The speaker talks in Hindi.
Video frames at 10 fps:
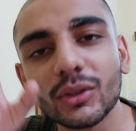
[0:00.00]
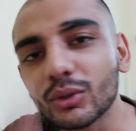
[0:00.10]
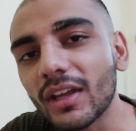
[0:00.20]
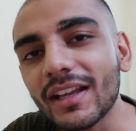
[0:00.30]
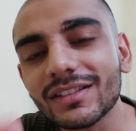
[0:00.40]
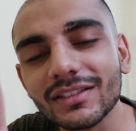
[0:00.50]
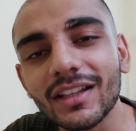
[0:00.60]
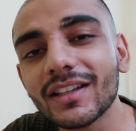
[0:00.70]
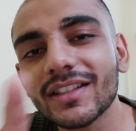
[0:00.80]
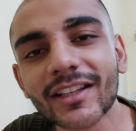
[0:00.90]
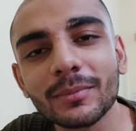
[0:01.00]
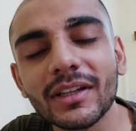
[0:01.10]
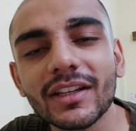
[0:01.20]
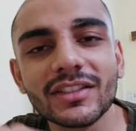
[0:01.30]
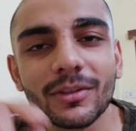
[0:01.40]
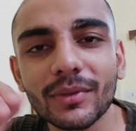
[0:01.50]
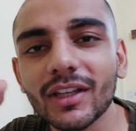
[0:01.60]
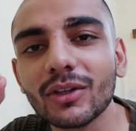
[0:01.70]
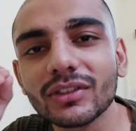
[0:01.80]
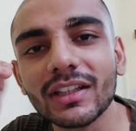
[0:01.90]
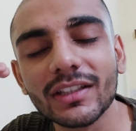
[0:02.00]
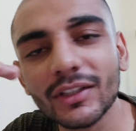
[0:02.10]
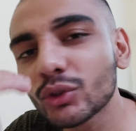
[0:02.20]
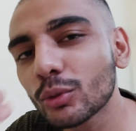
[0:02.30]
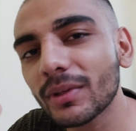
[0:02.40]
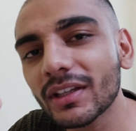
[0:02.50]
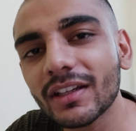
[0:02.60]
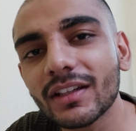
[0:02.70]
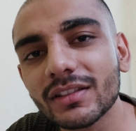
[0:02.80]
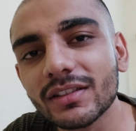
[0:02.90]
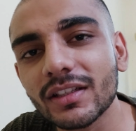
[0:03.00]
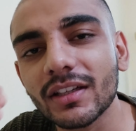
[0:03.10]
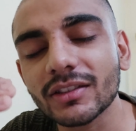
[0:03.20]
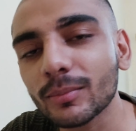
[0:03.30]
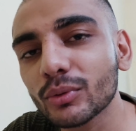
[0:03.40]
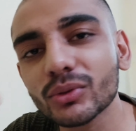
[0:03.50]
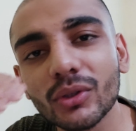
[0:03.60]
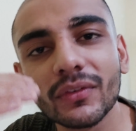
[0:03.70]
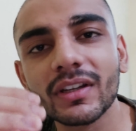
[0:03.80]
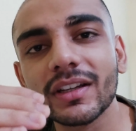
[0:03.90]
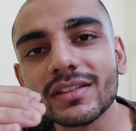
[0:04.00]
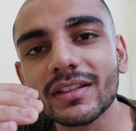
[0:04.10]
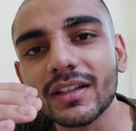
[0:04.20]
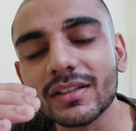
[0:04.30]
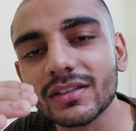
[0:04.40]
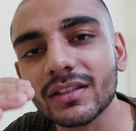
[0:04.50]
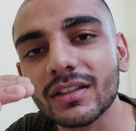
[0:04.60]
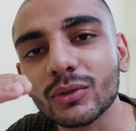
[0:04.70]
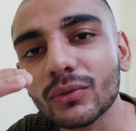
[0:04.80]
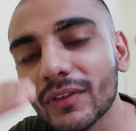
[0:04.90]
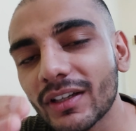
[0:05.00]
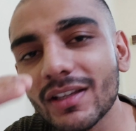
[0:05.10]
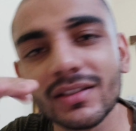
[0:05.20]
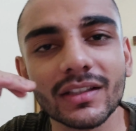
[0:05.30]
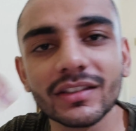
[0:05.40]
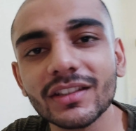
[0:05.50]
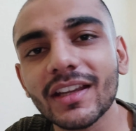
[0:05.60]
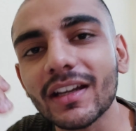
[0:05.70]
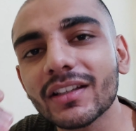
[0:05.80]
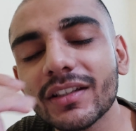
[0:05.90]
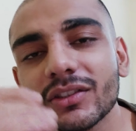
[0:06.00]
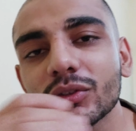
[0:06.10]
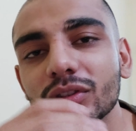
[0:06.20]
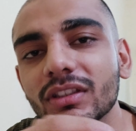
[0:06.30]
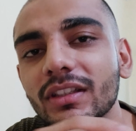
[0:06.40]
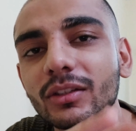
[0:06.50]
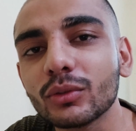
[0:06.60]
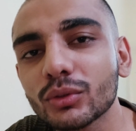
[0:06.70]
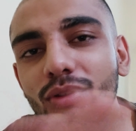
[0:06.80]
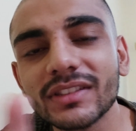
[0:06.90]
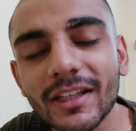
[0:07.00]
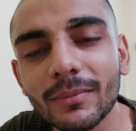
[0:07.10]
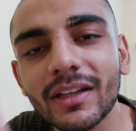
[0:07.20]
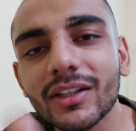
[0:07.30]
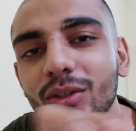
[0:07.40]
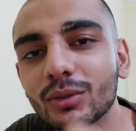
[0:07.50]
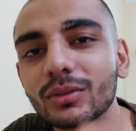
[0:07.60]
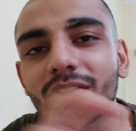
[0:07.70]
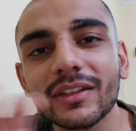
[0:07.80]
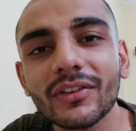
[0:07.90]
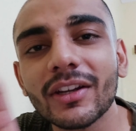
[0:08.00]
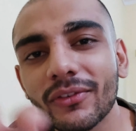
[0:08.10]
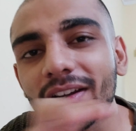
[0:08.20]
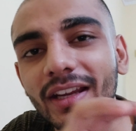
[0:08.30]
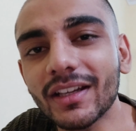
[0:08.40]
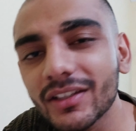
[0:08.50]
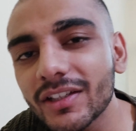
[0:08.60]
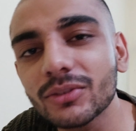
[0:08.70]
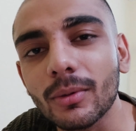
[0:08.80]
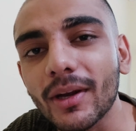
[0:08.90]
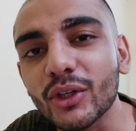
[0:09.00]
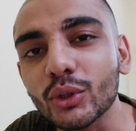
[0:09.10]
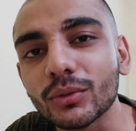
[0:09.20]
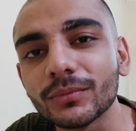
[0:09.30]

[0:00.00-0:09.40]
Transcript: तो एस यानी सेगमेंटेशन में क्या होता है कि जो भी एक इंडस्ट्री है सपोज करो फिटनेस इंडस्ट्री है तो फिटनेस की कितनी कैटेगरीज होती हैं उसको सेगमेंट करो डिफरेंट डिफरेंट कैटेगरीज में बांटो